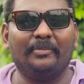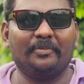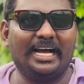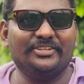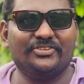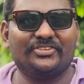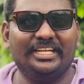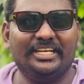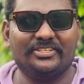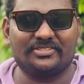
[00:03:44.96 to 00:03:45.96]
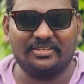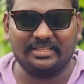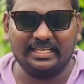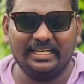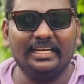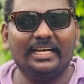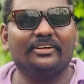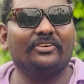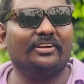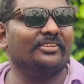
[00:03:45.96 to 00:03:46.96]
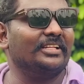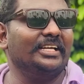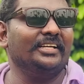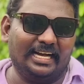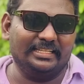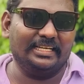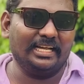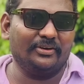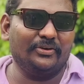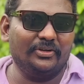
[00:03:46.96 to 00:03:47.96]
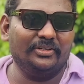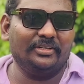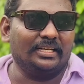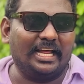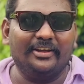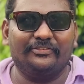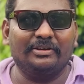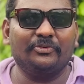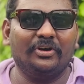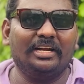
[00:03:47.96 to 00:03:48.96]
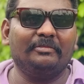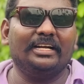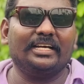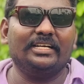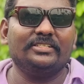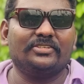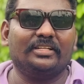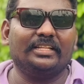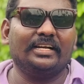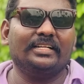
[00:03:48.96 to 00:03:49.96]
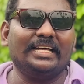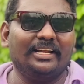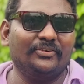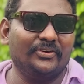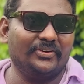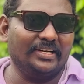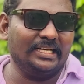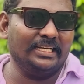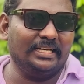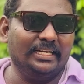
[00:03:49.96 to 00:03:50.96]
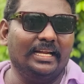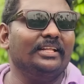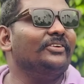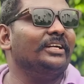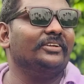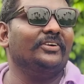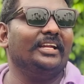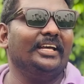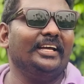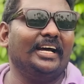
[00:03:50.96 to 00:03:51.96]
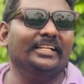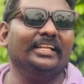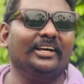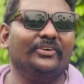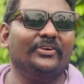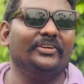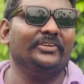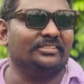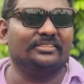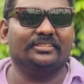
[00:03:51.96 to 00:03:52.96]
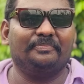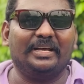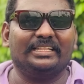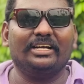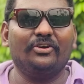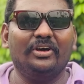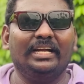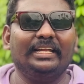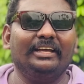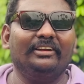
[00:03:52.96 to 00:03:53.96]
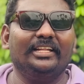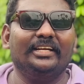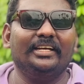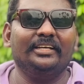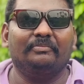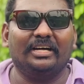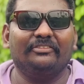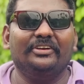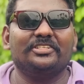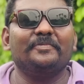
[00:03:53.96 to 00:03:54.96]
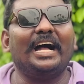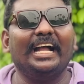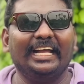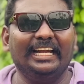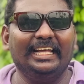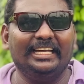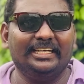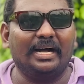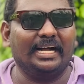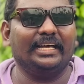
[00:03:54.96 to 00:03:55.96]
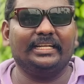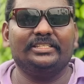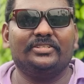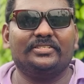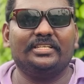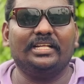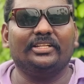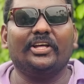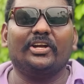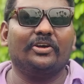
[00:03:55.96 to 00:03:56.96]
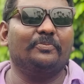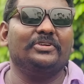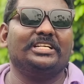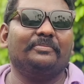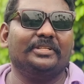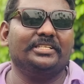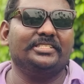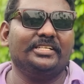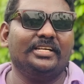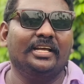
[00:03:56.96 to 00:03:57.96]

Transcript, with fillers: అమ్మని బాగా చూసుకుని సొంతంగా ఇల్లు కట్టుకోవాలని ఉంది అదే నా గోలు లైఫ్ టైం గోల్ అనమాట సొంతంగా తలం కొనుక్కుని ఇల్లు అనేది కట్టుకోవాలి అదే నా గోల్ పెద్దగా గోల్ అంటే ఏం లేదండి మన వీడియోస్ బాగా వెళ్ళి బాగా రీచ్ వచ్చి దాని ద్వారా డబ్బులు సంపాదించి